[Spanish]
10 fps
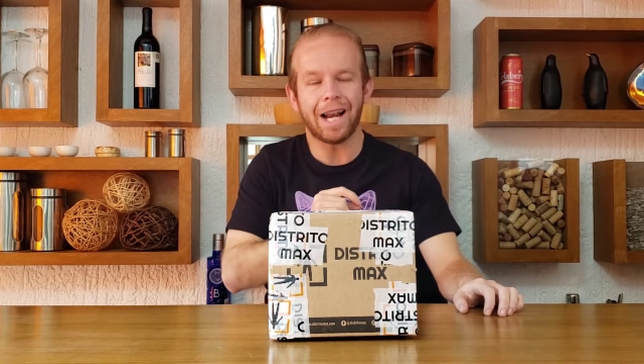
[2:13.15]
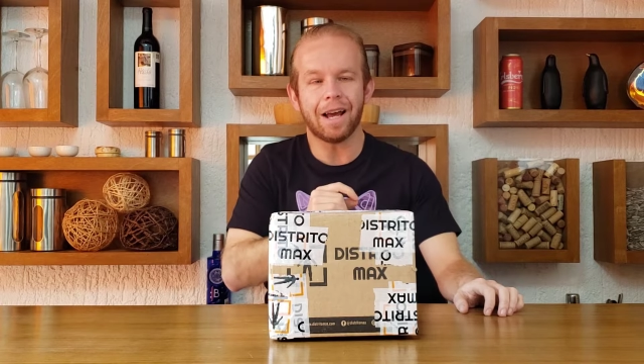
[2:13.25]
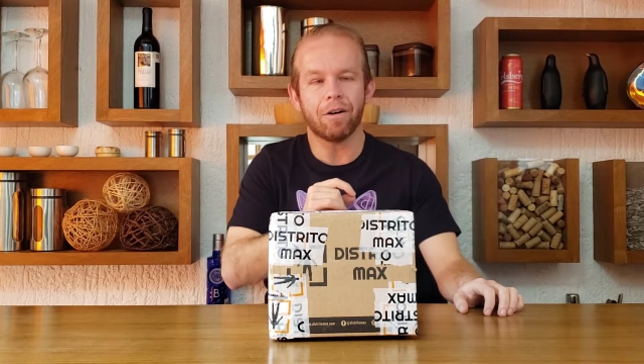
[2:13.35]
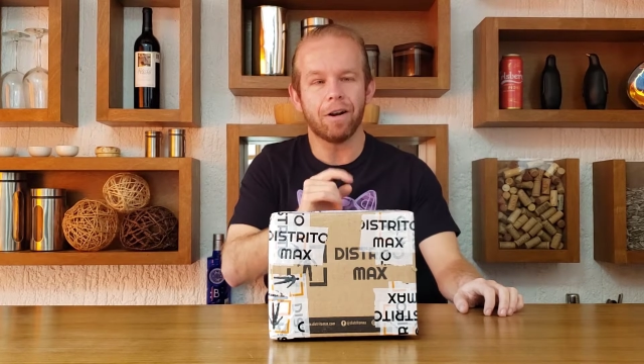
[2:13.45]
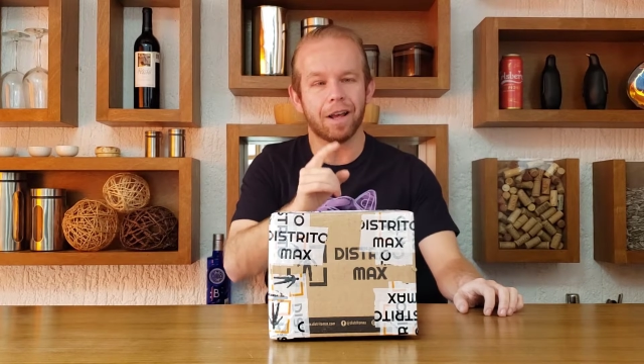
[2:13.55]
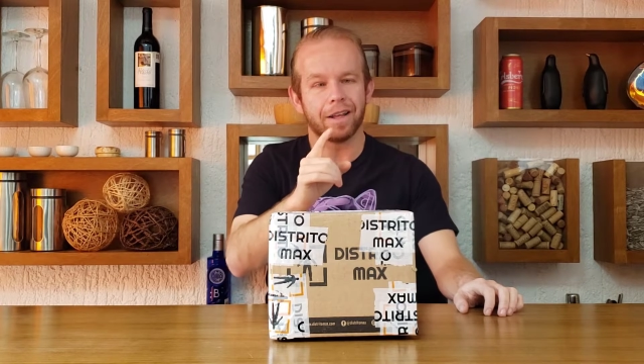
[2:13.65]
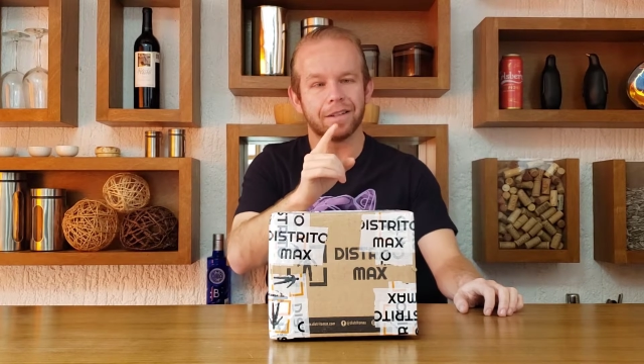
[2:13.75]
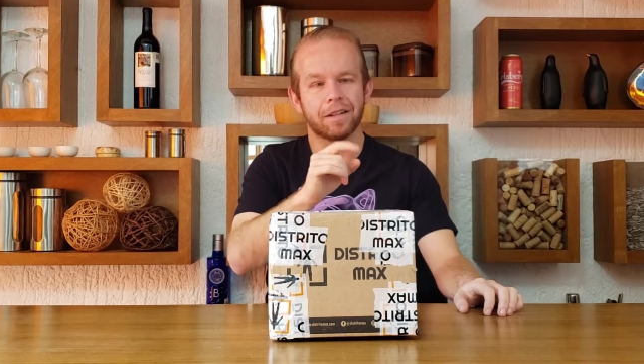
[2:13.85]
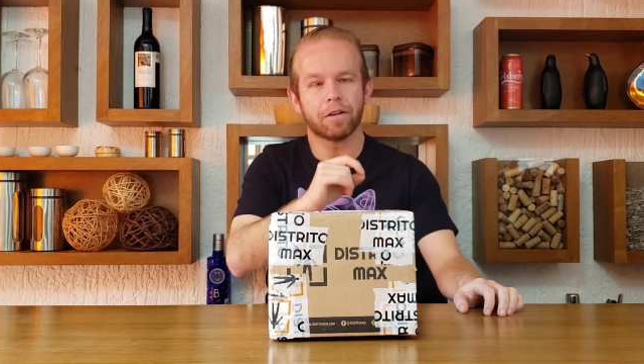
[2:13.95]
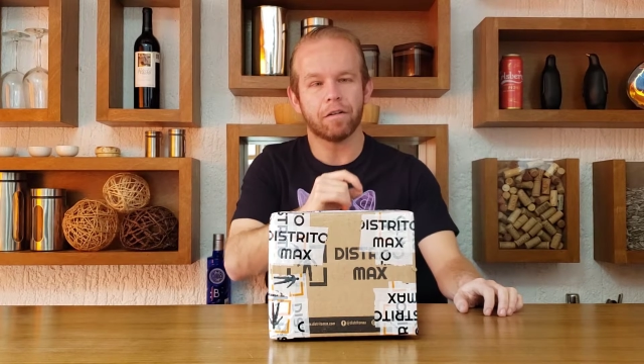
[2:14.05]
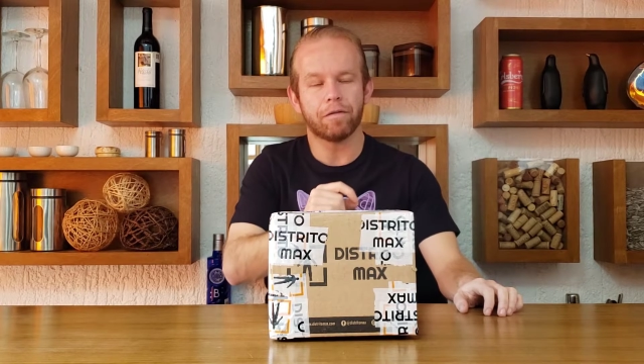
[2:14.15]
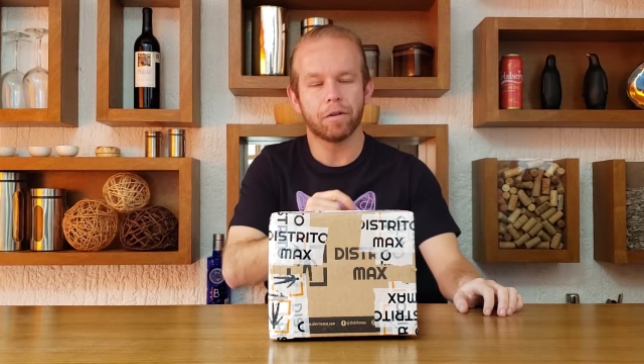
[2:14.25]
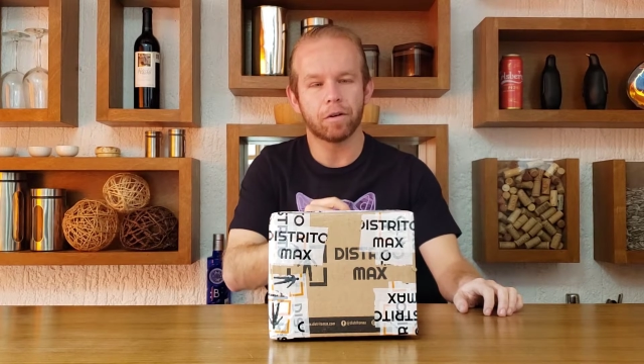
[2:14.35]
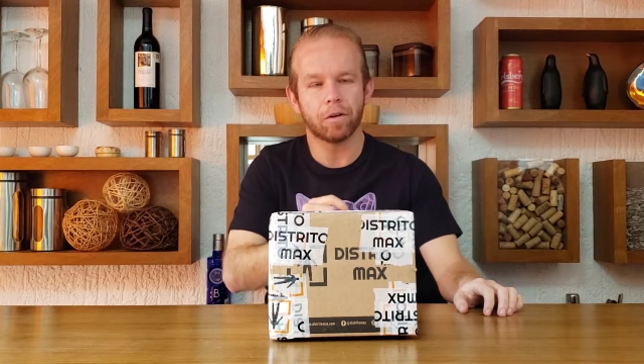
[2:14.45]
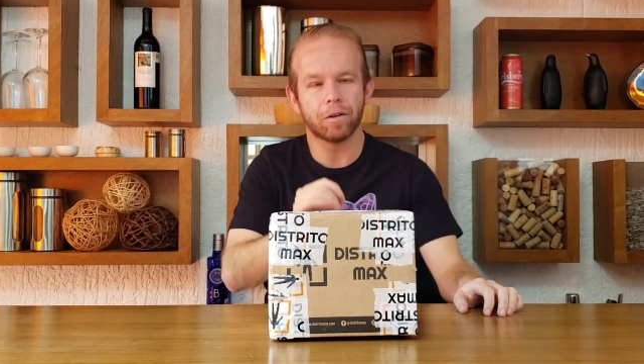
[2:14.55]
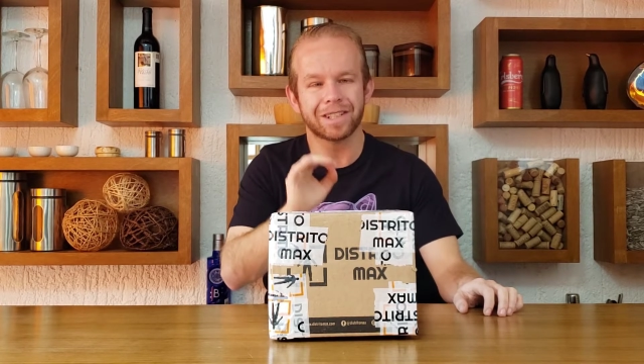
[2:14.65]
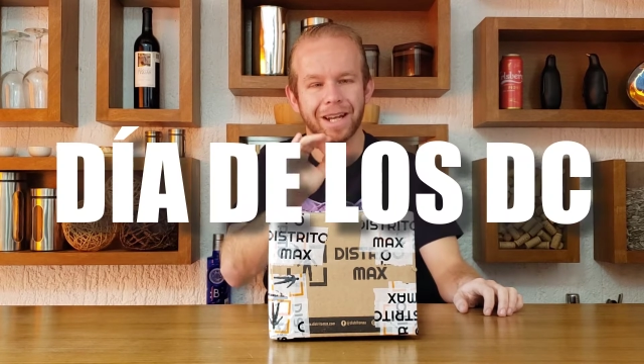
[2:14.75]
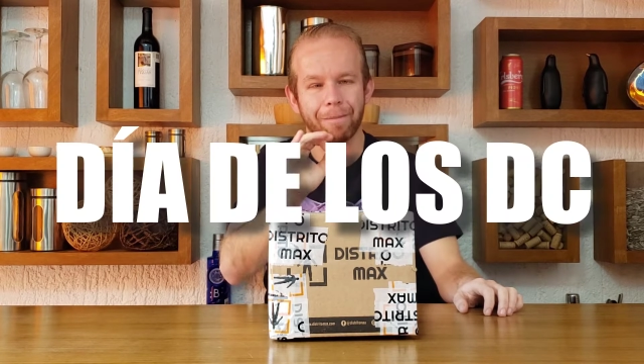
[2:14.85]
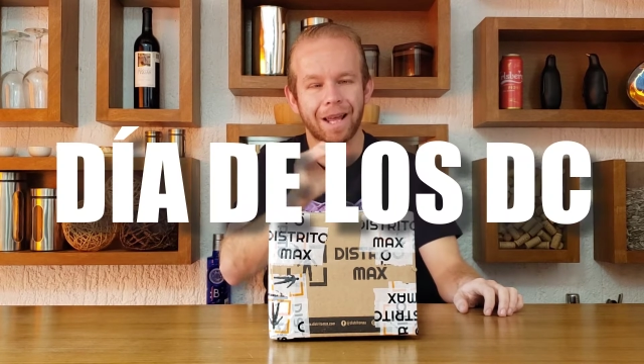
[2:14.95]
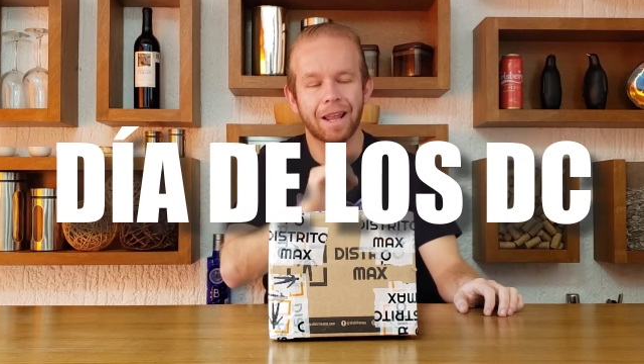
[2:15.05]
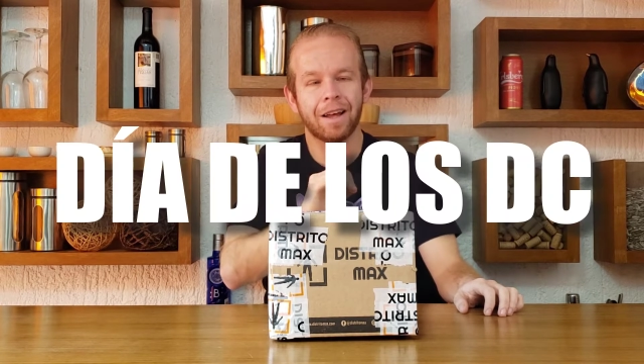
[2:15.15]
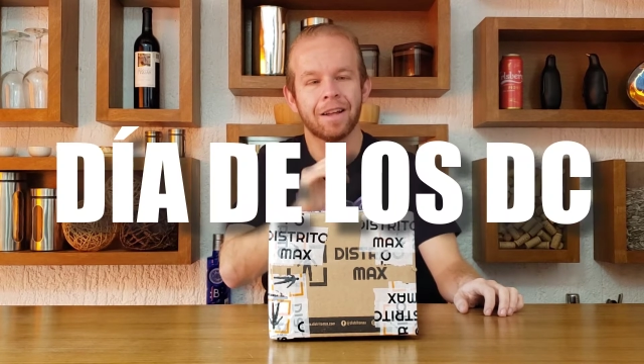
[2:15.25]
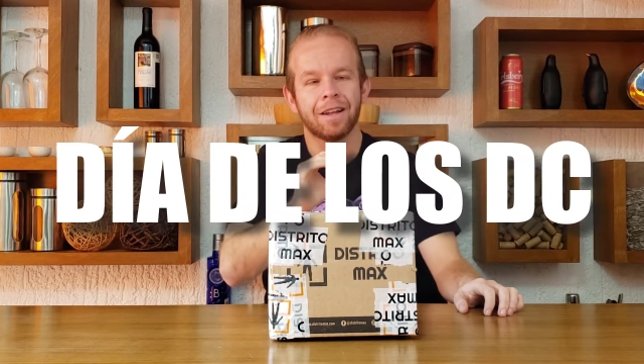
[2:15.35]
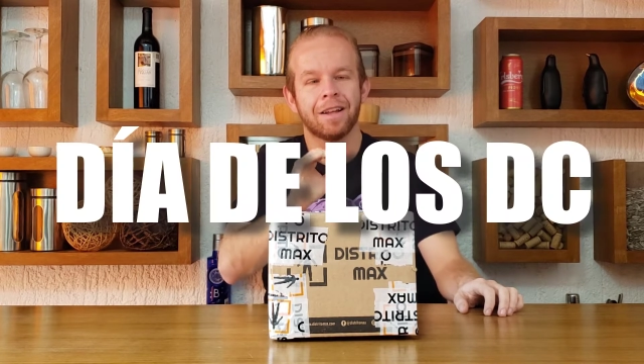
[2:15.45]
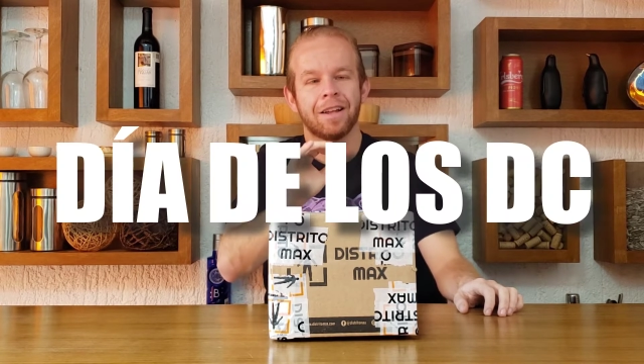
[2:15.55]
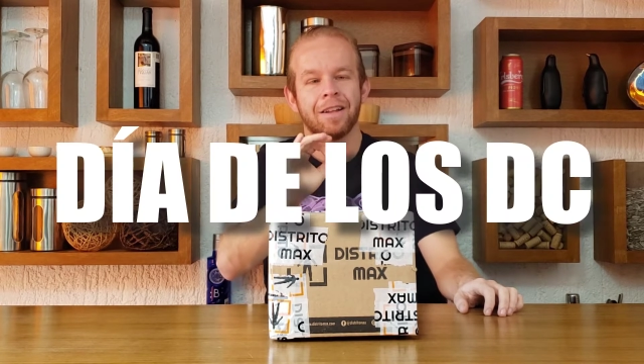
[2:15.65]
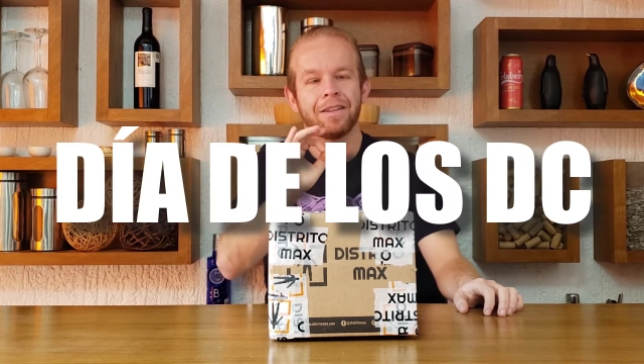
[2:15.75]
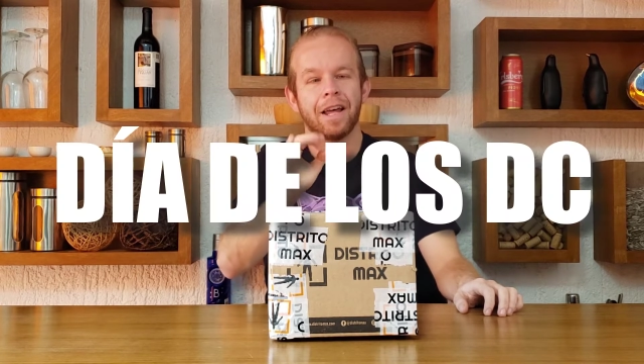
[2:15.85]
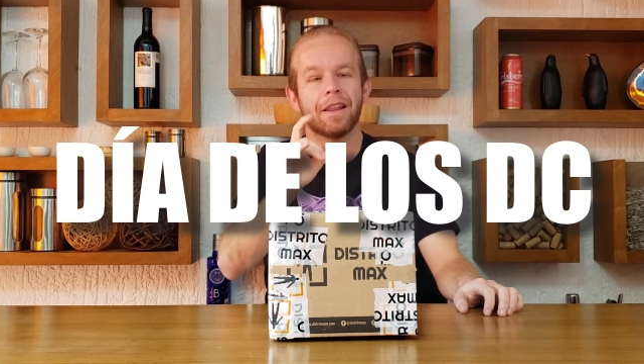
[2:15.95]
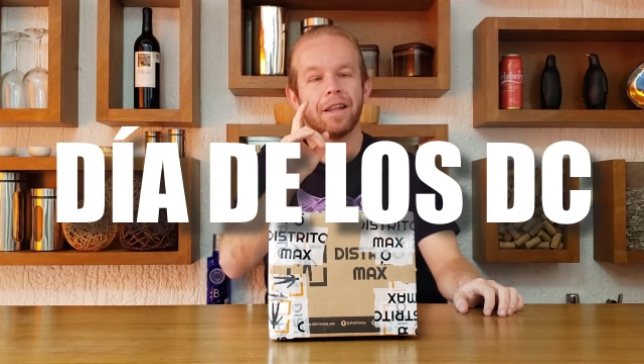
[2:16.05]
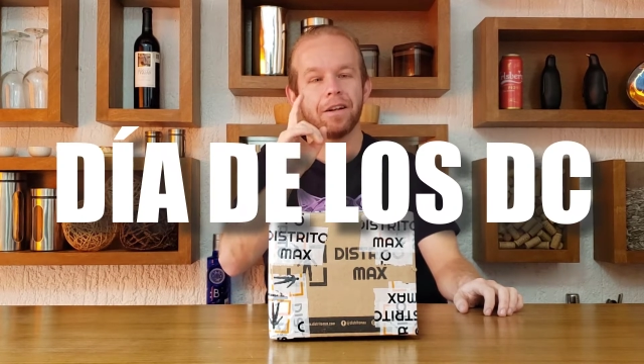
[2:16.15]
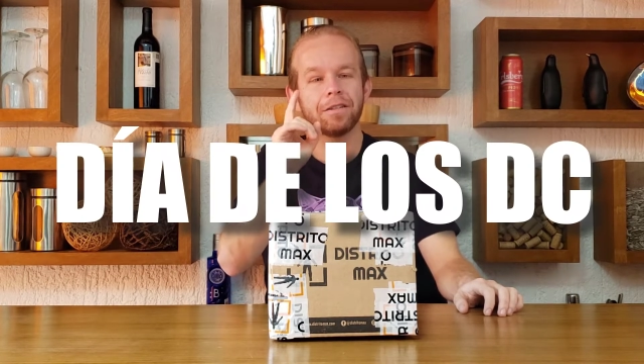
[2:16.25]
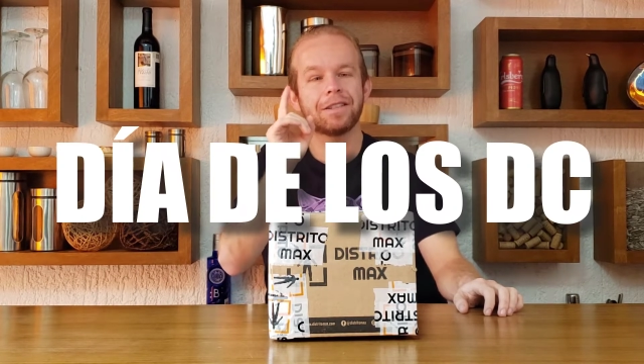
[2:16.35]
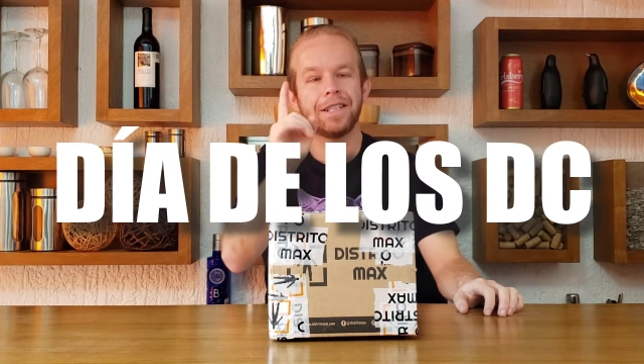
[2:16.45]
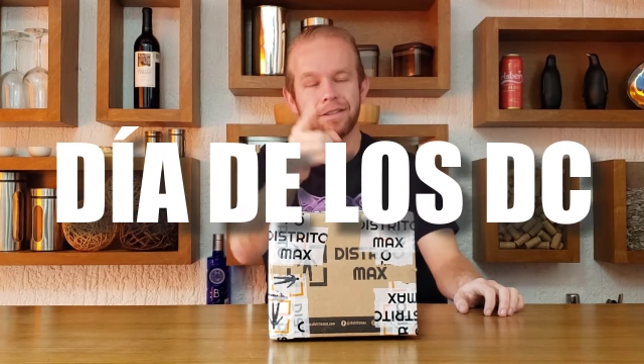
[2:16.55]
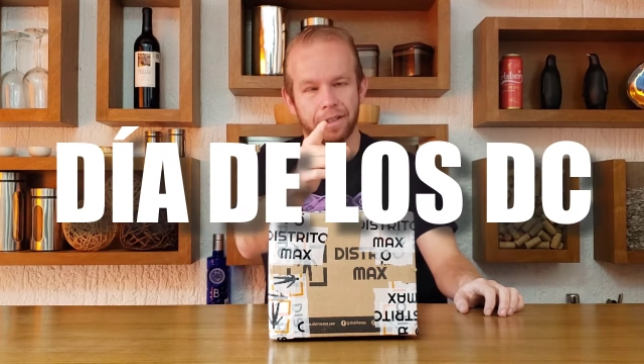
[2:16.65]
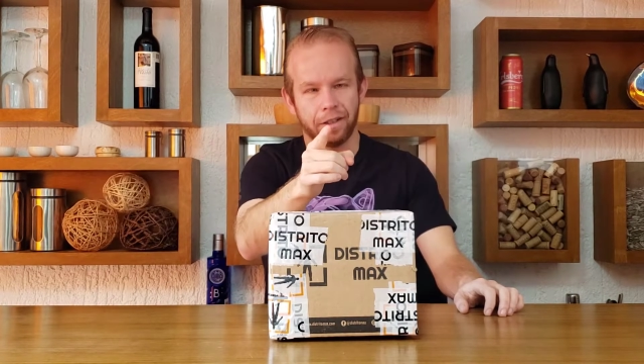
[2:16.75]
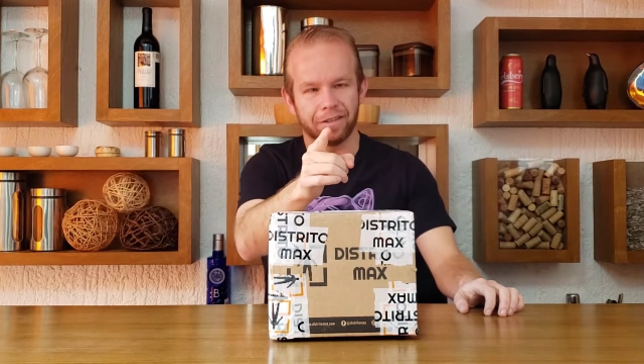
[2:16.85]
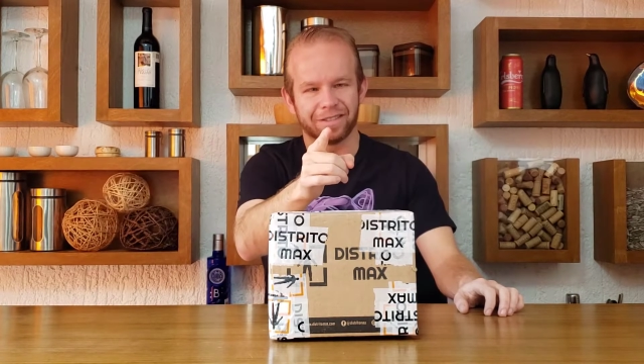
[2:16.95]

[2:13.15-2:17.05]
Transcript: a la ola que sacó Funko llamada Día de los DC.